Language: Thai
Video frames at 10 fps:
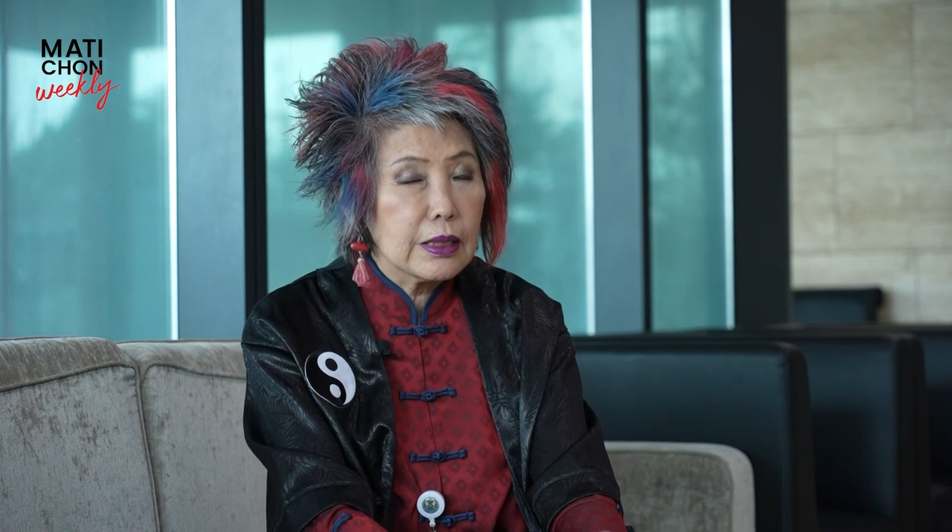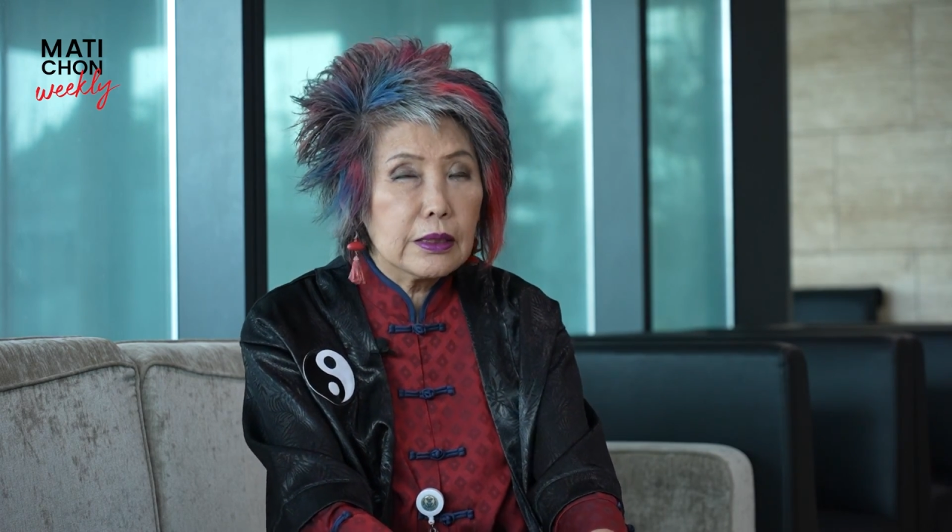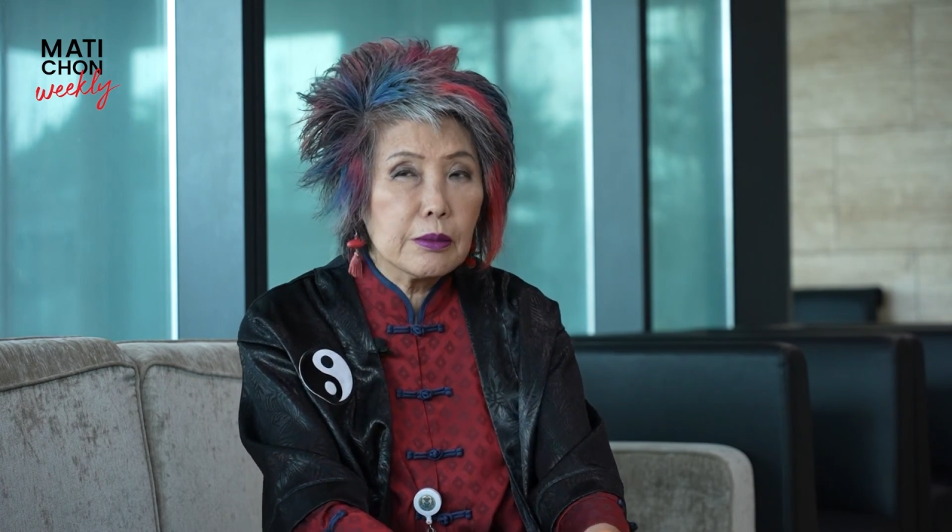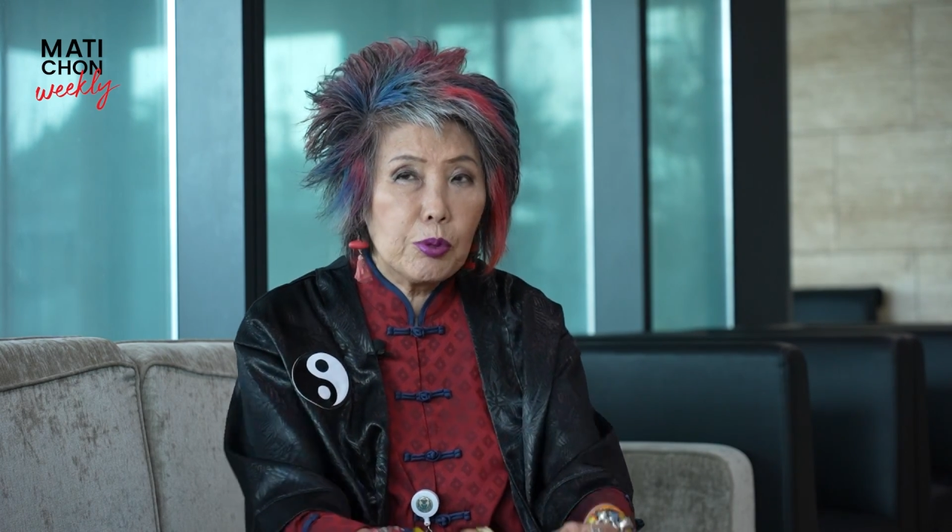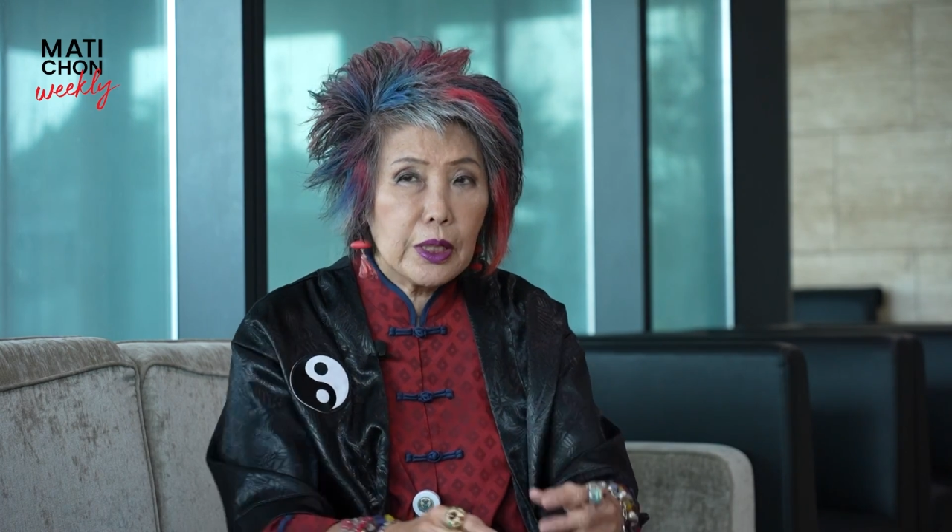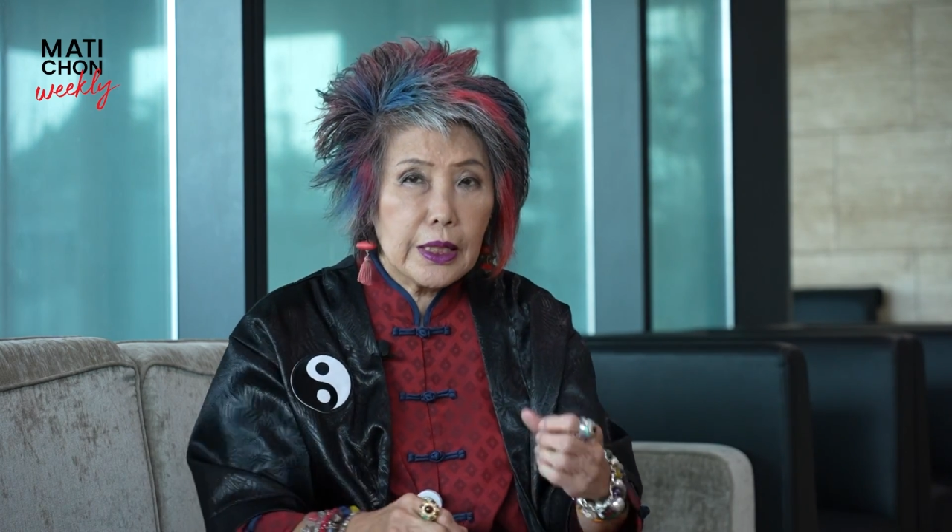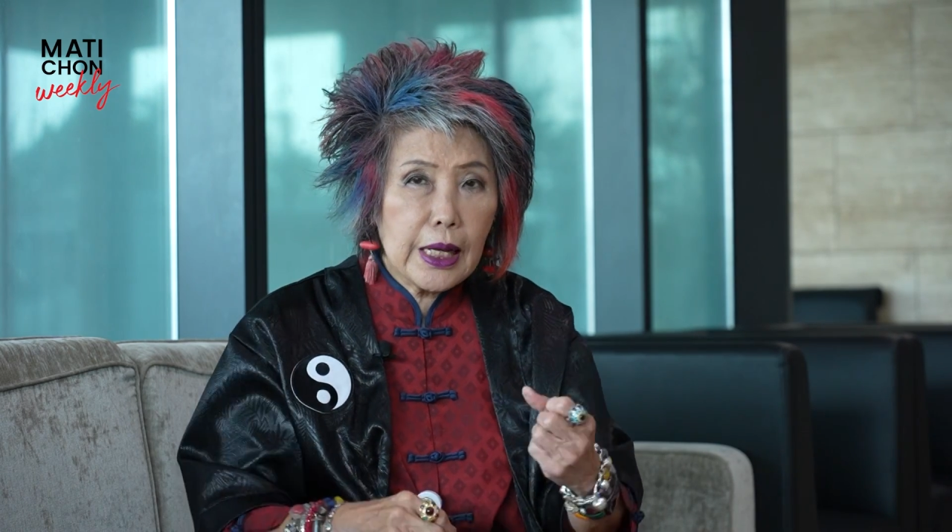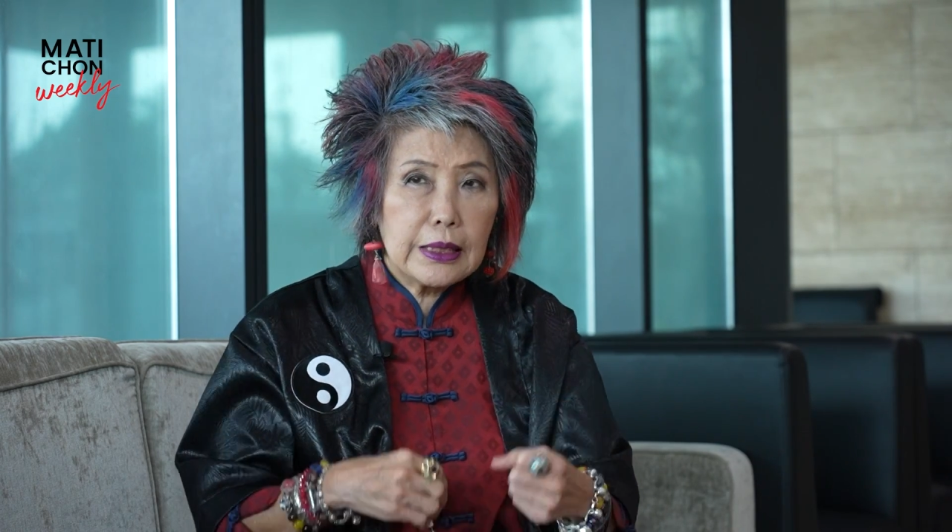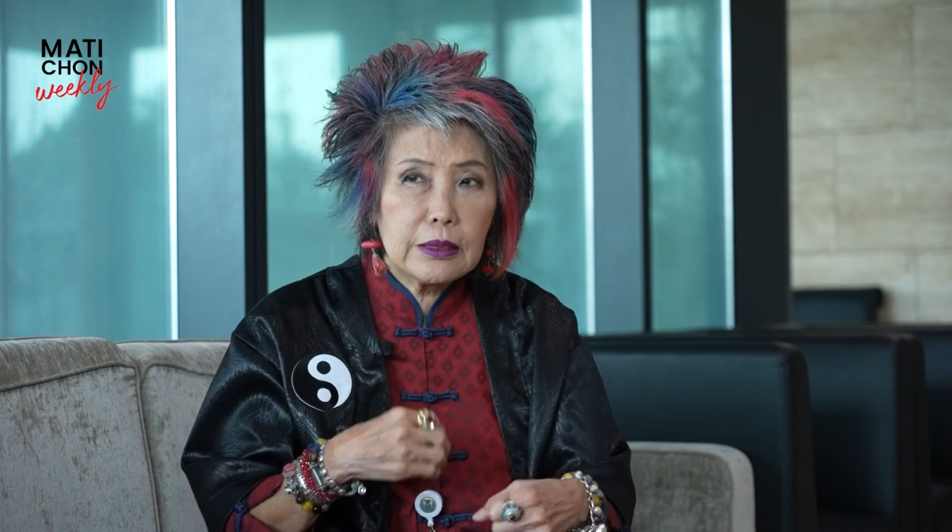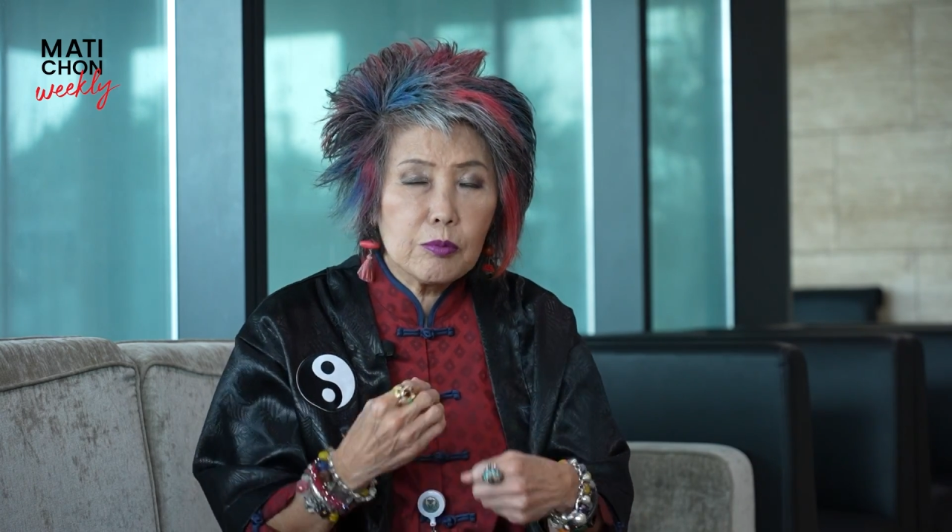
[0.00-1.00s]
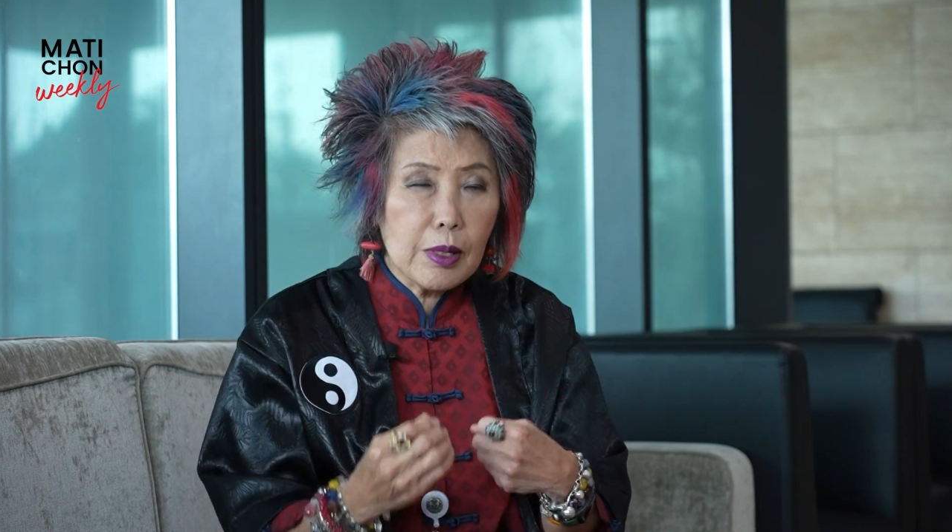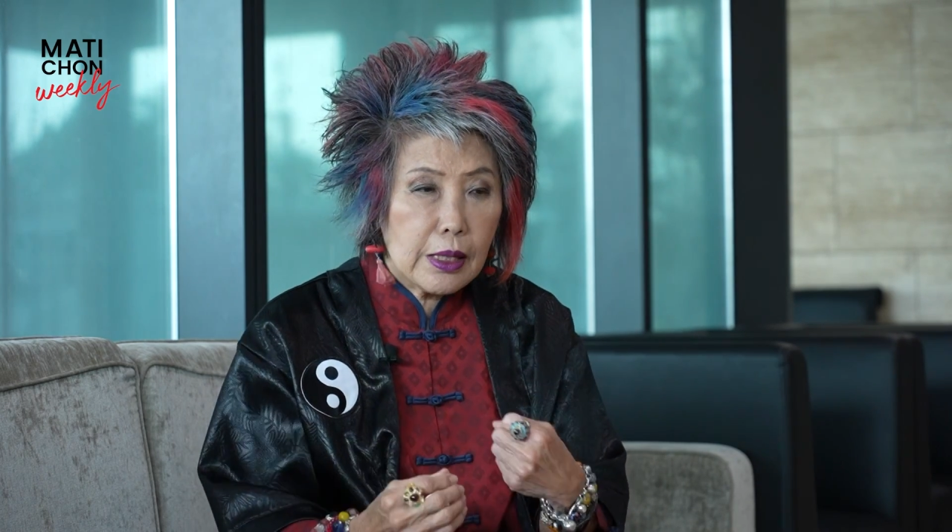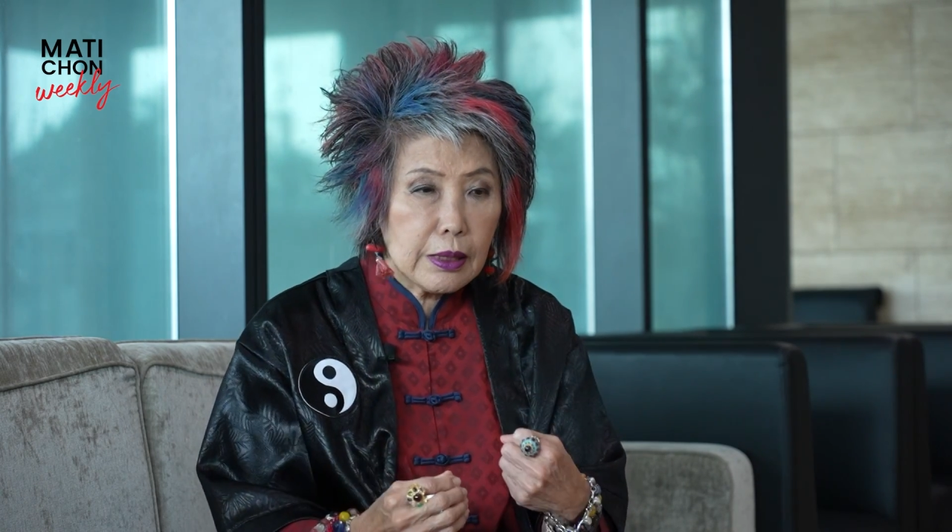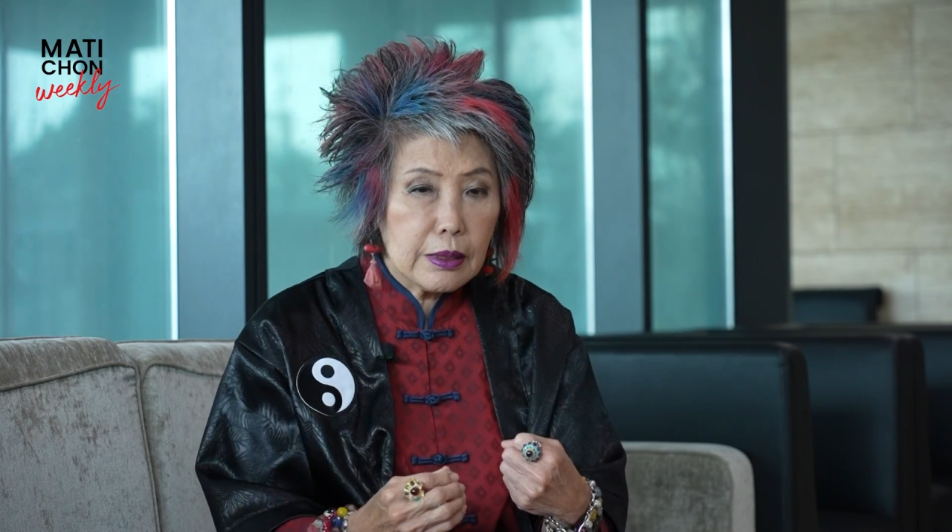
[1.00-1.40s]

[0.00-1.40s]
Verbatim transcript: คือพูดง่ายๆคือว่า